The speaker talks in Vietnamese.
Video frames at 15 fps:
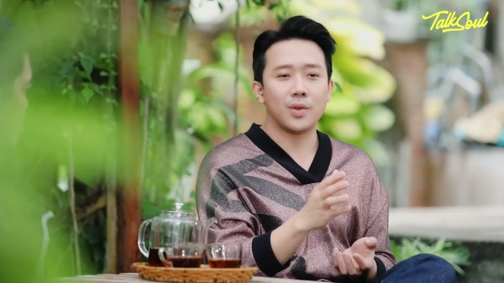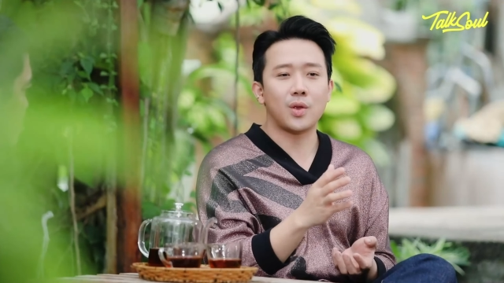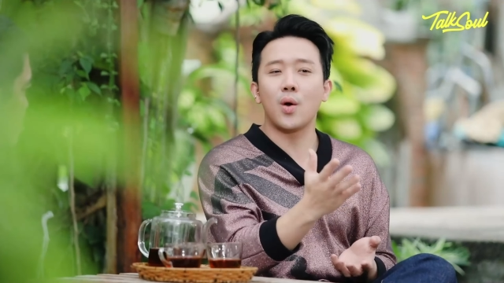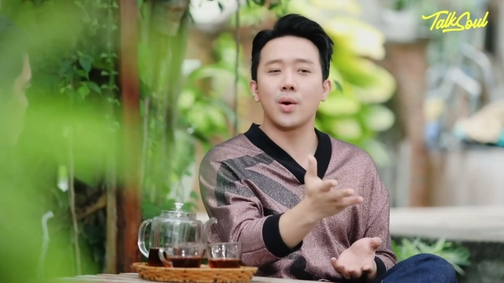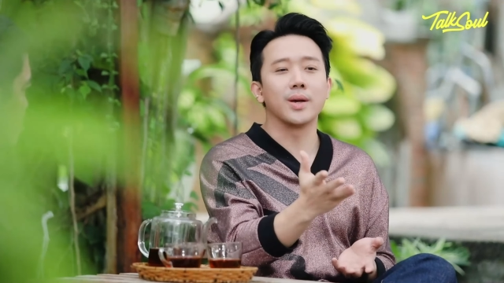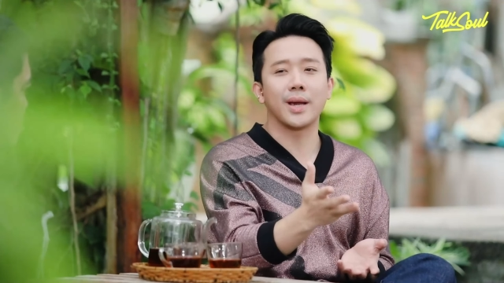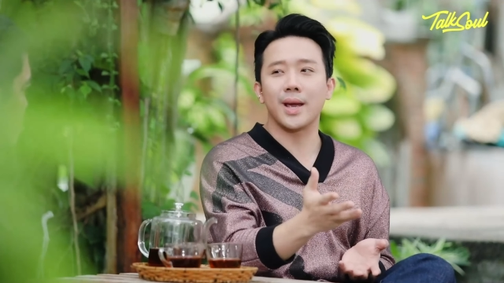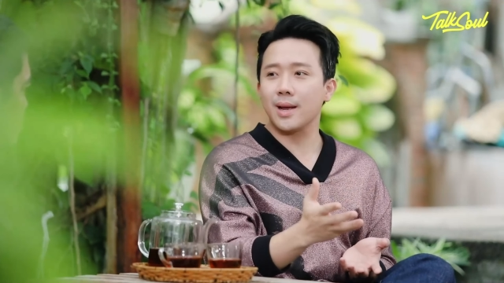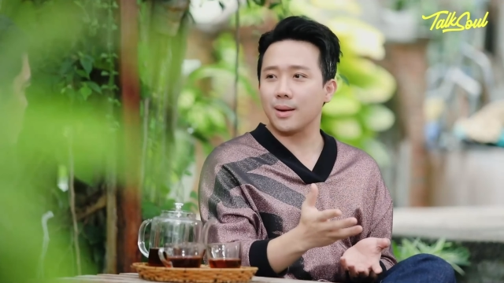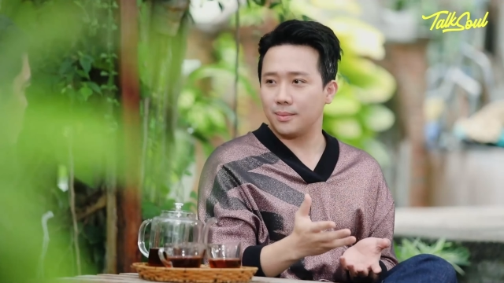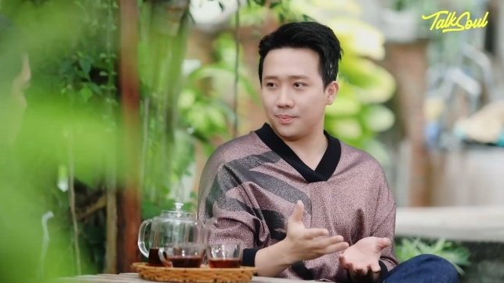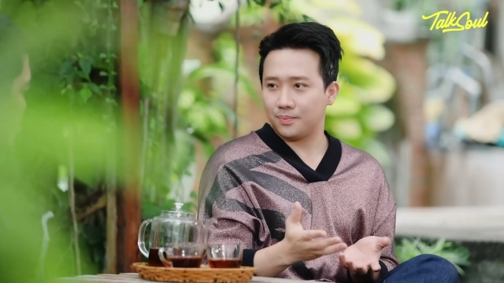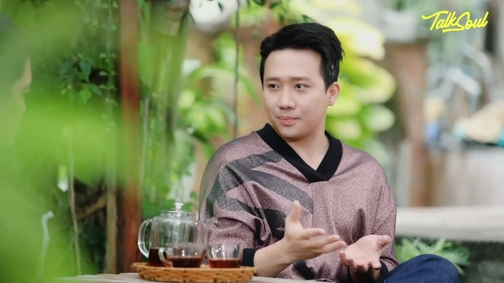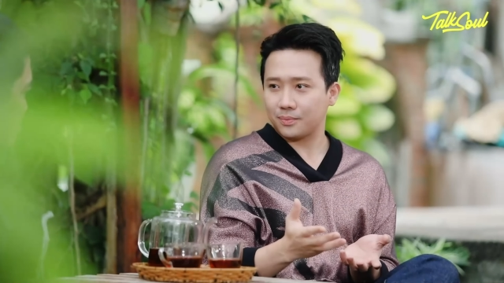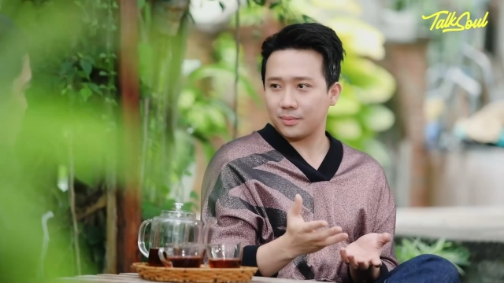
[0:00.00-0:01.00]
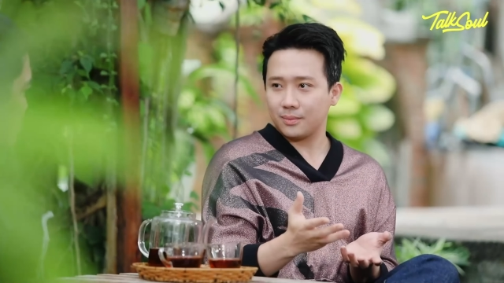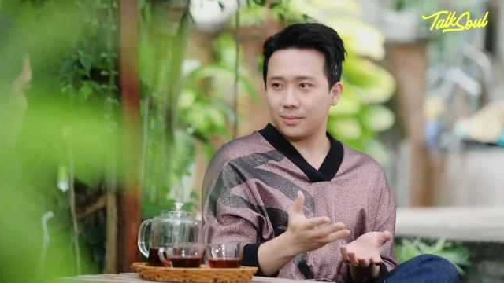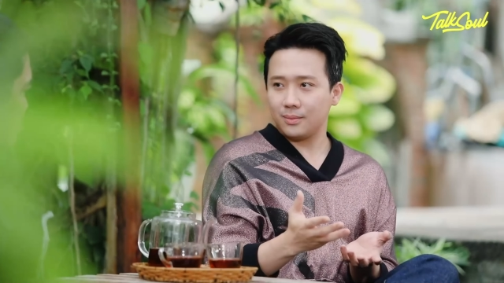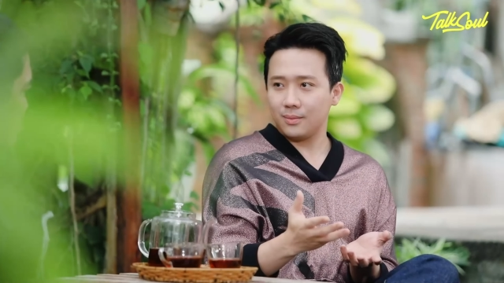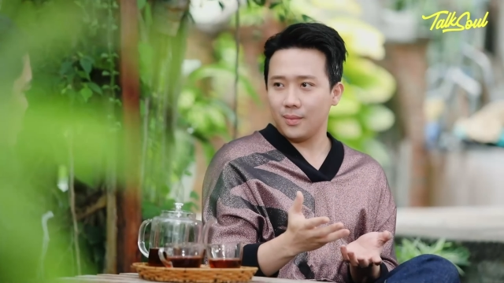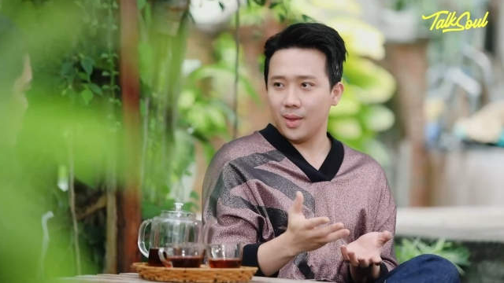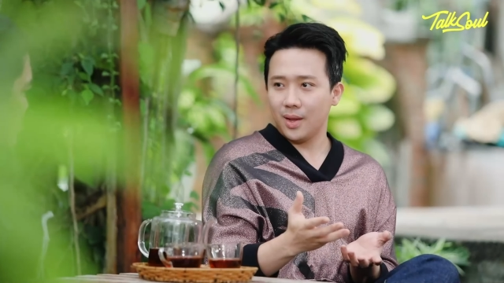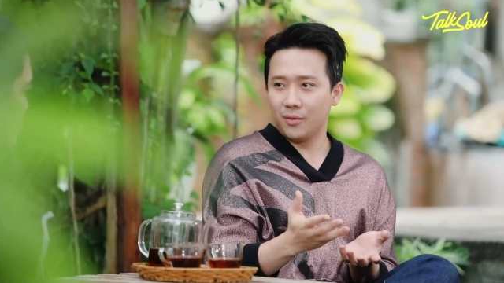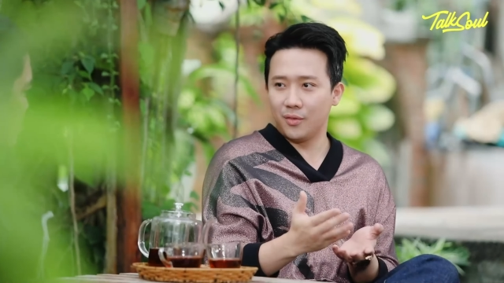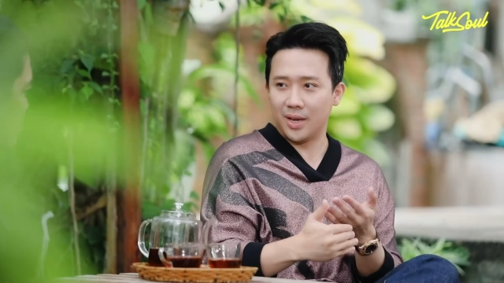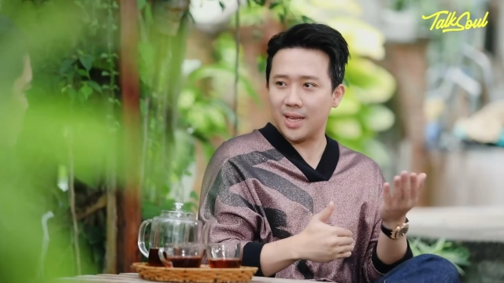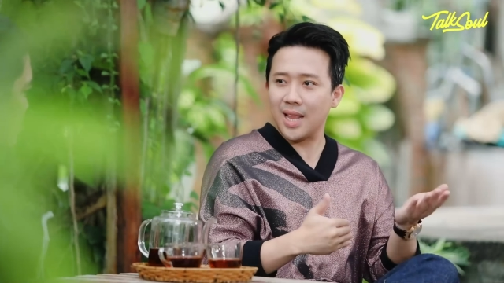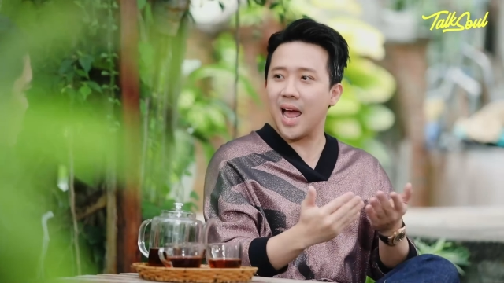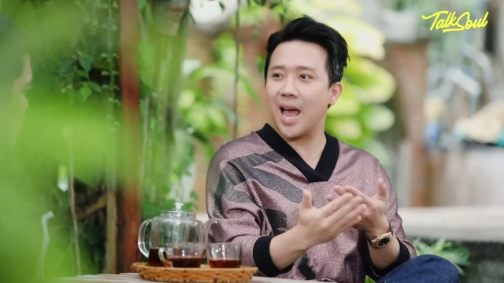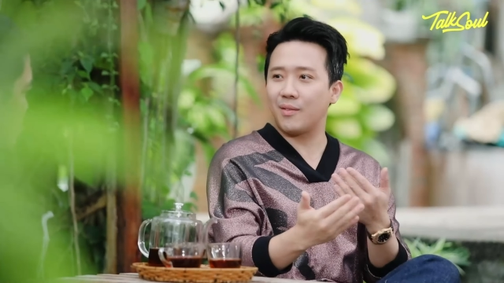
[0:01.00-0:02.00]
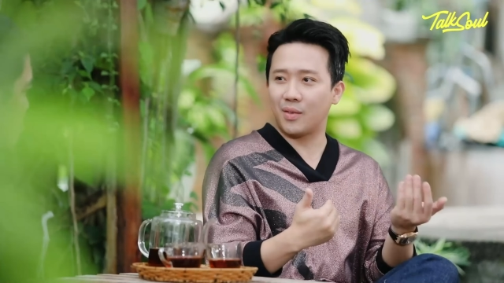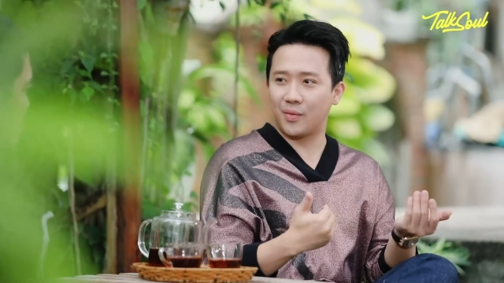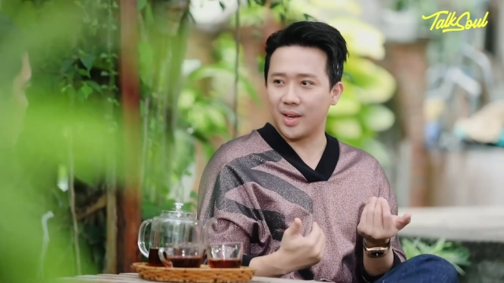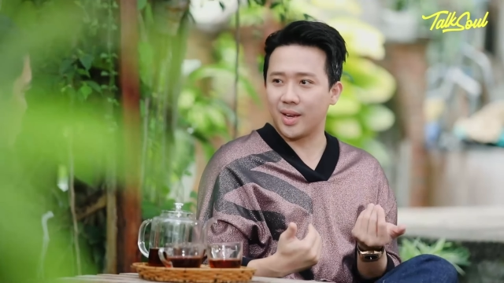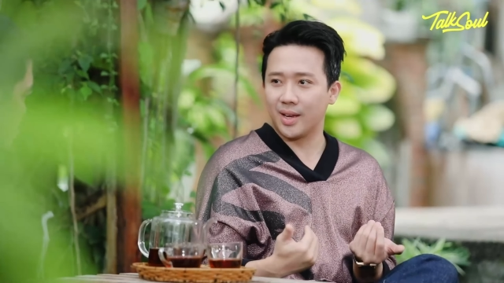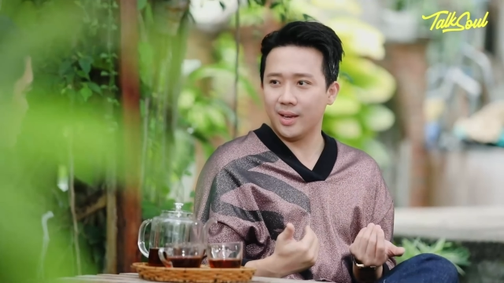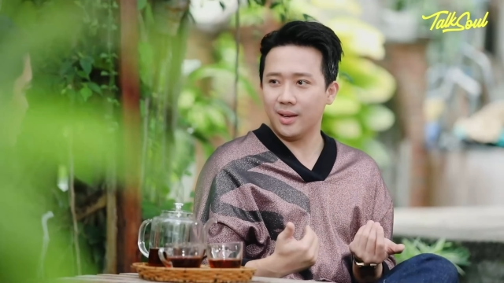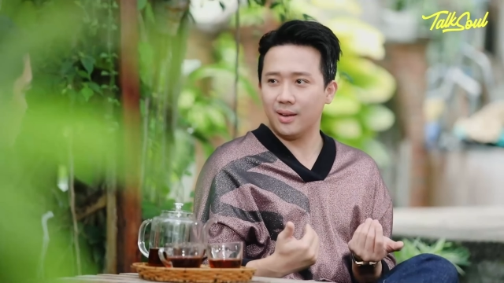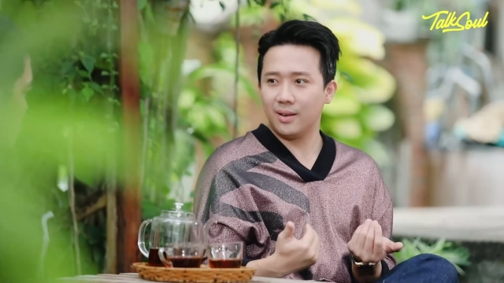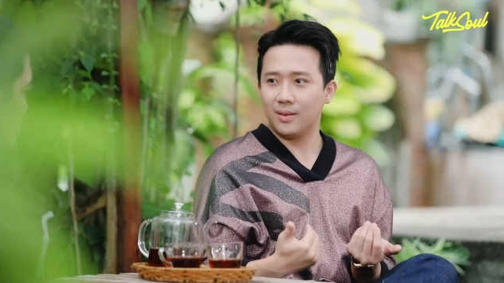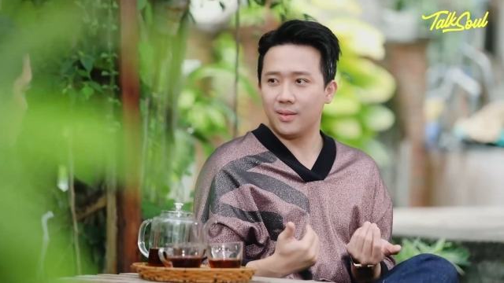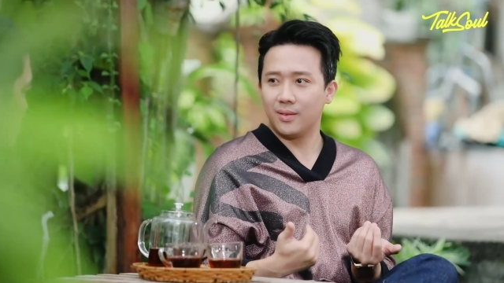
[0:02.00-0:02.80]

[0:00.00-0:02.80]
cho người khác, ừ. vị tha và vị kỷ.